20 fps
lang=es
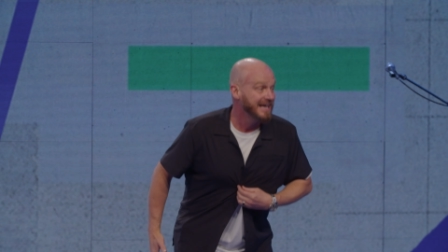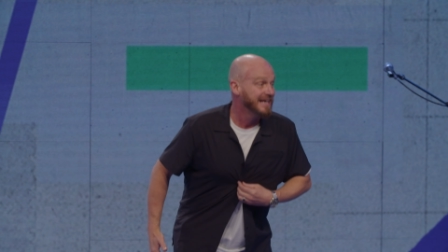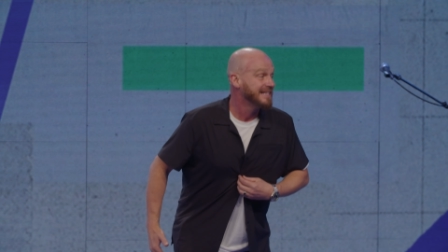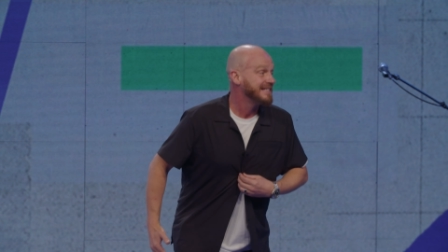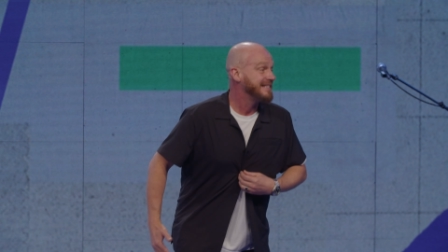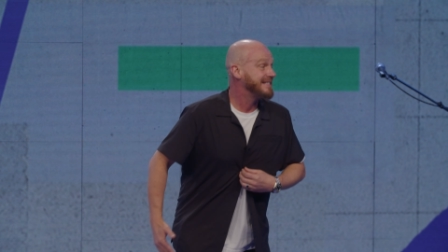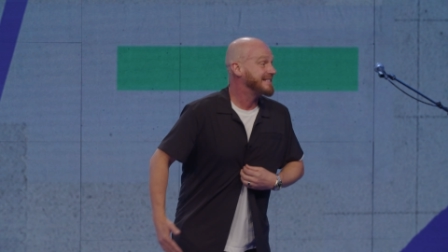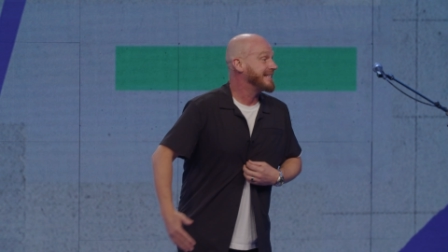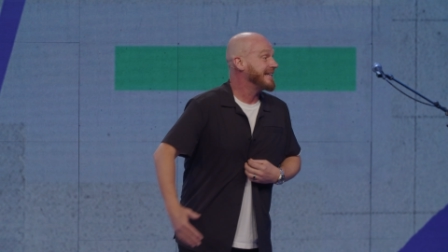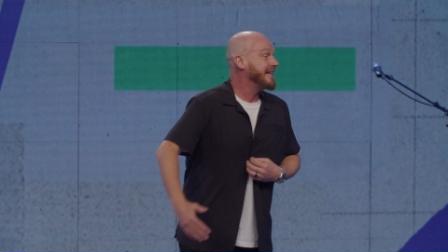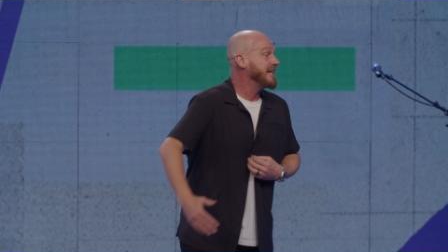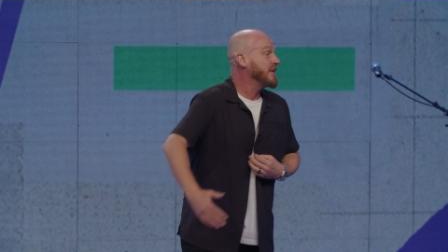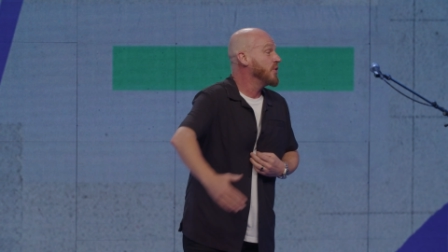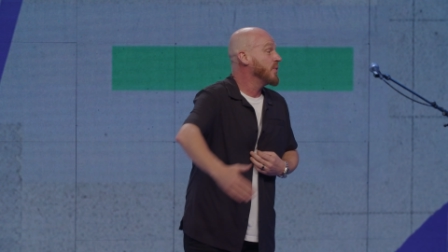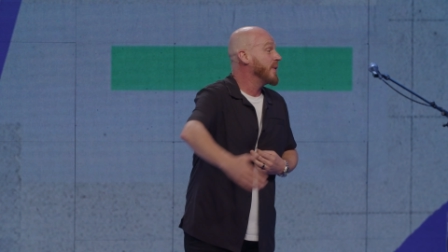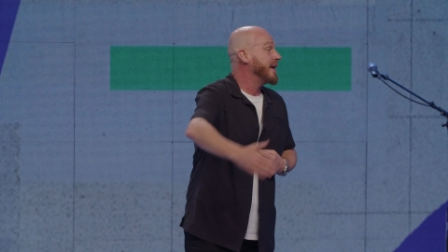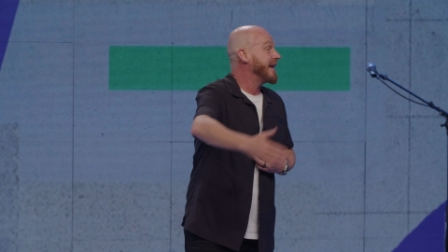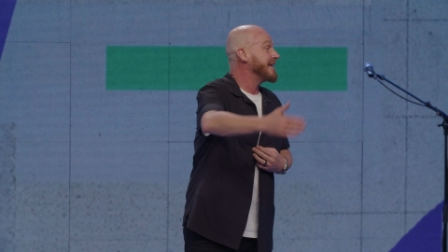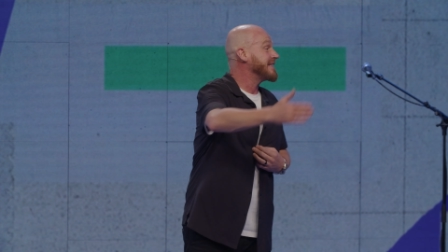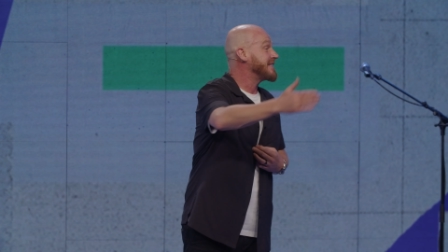Si
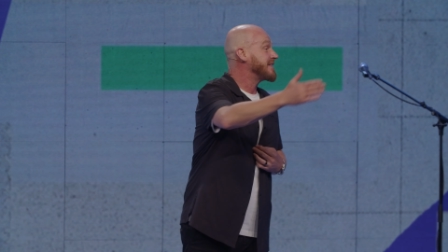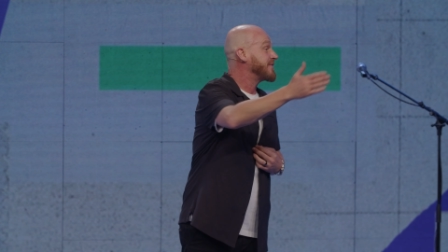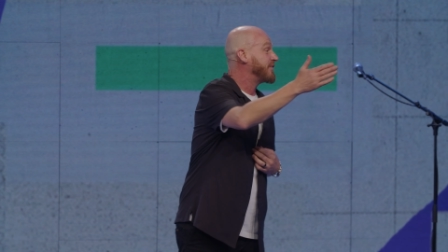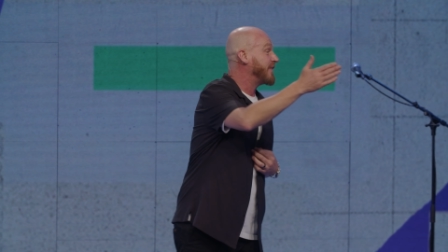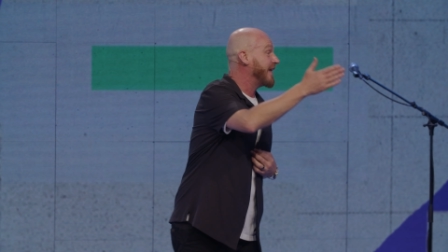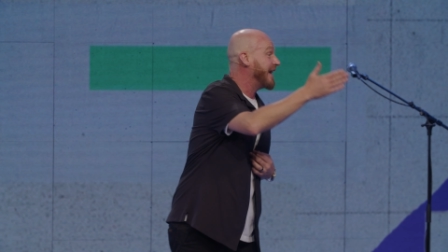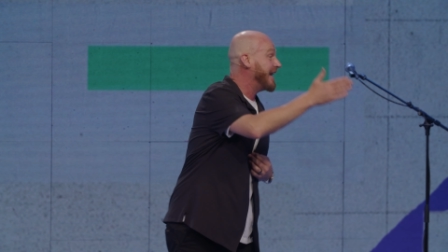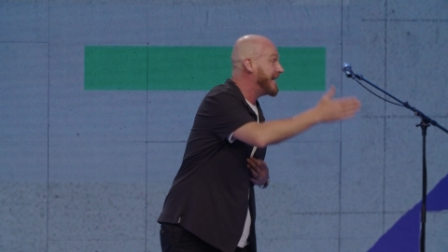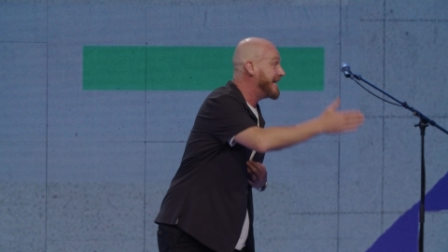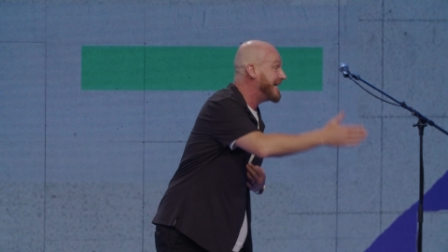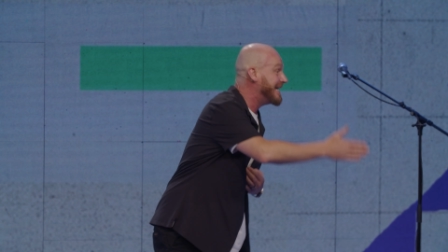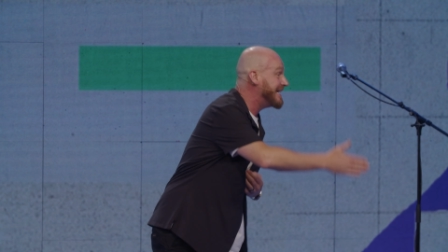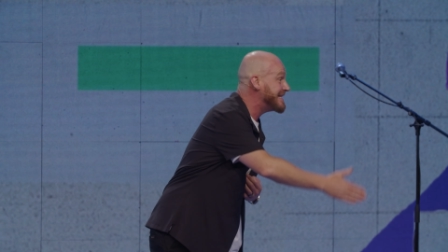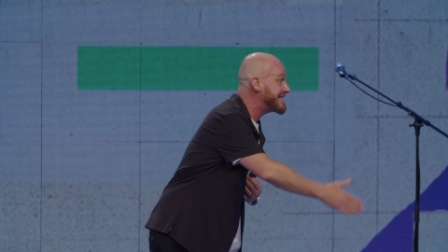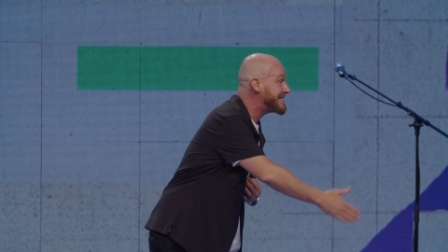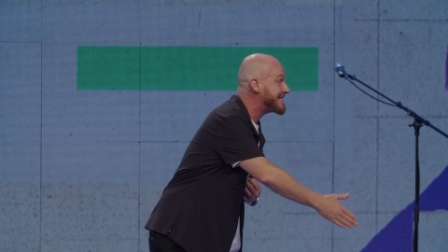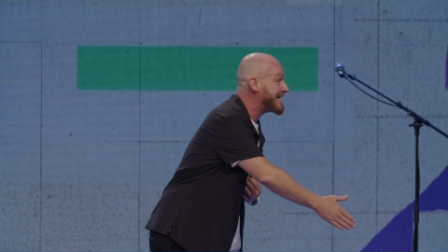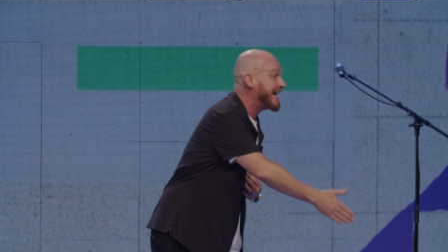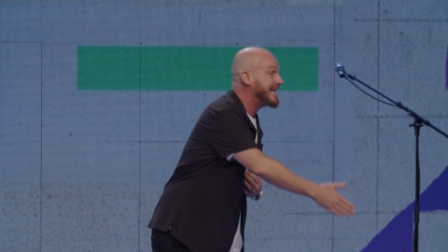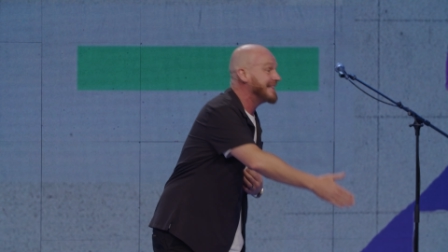no eres
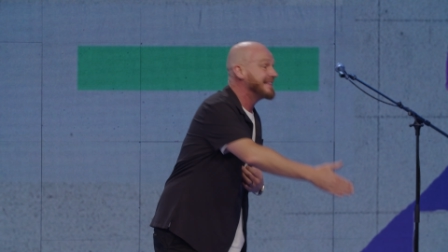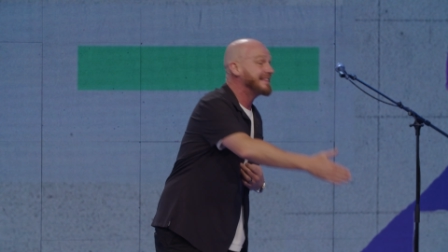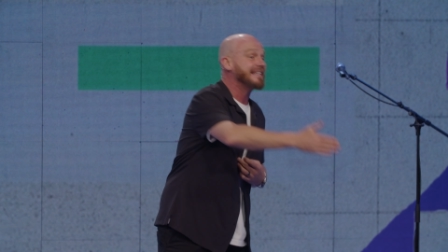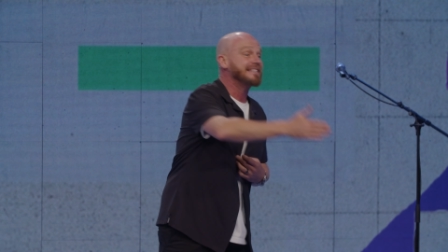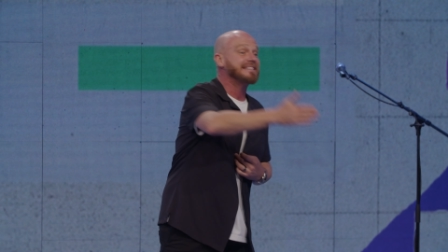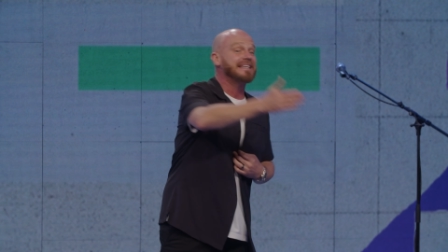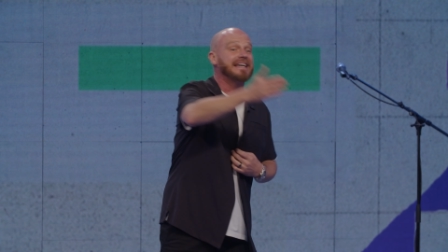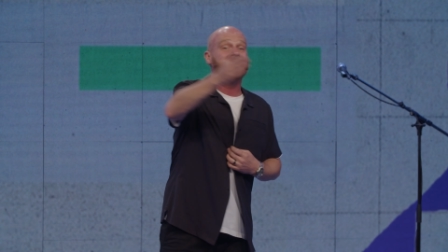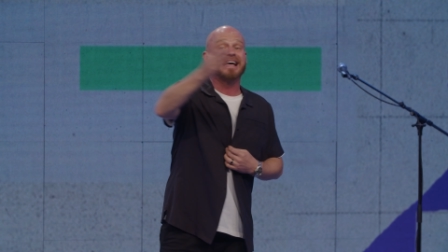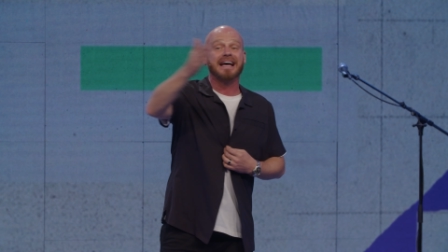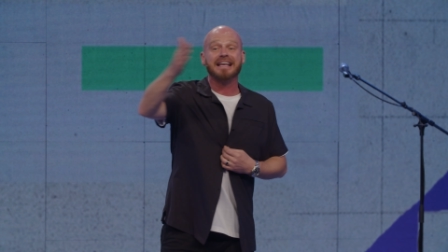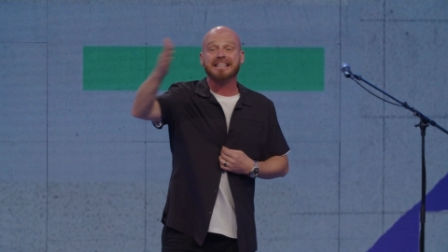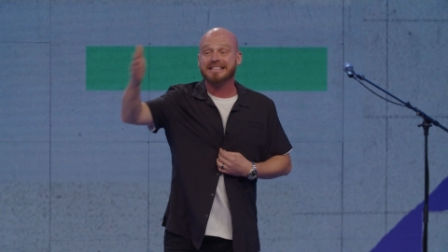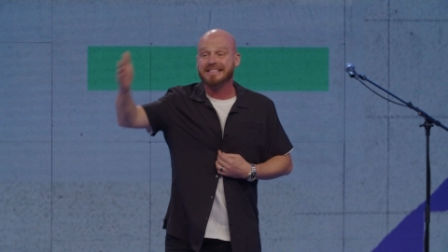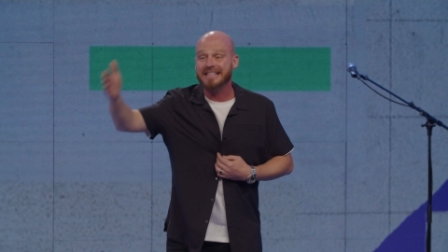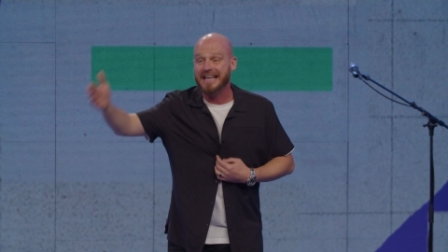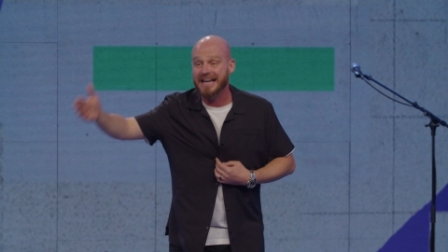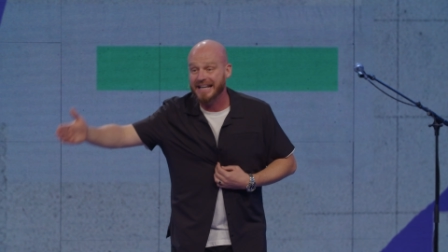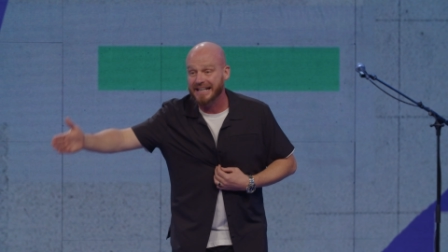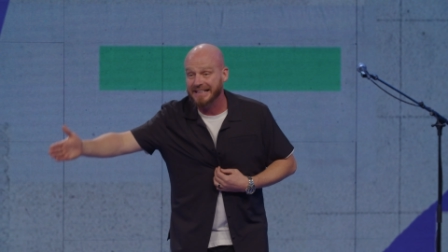feliz antes de
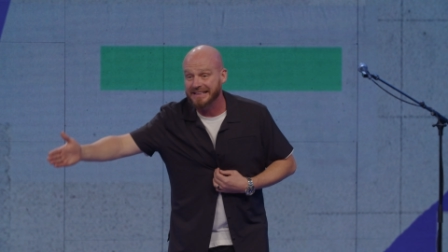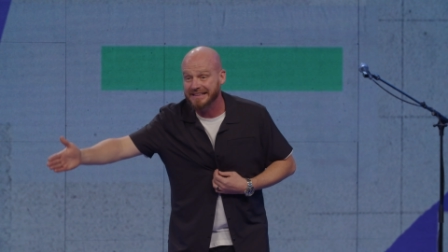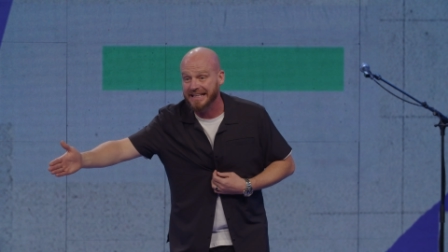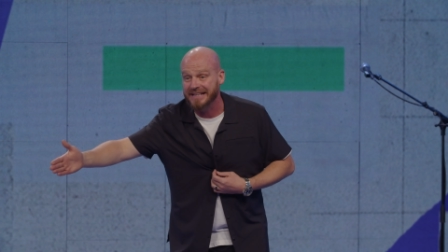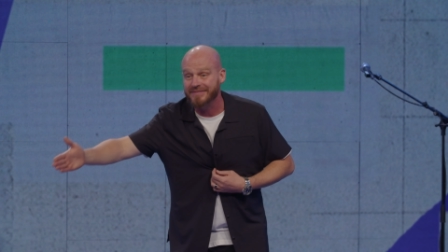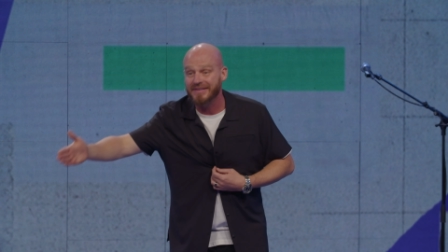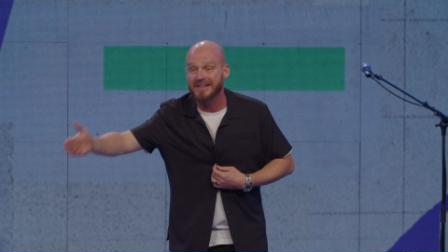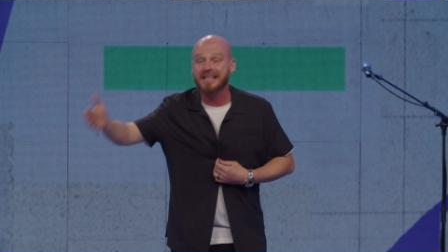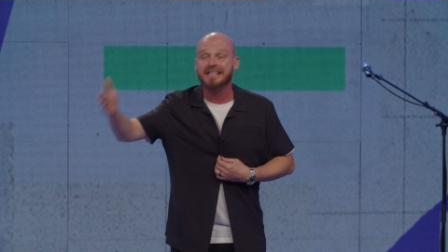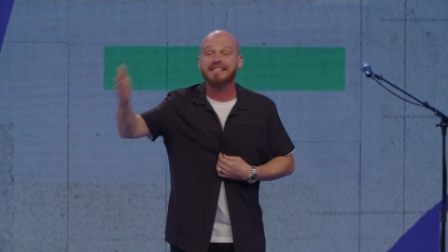casarte, vas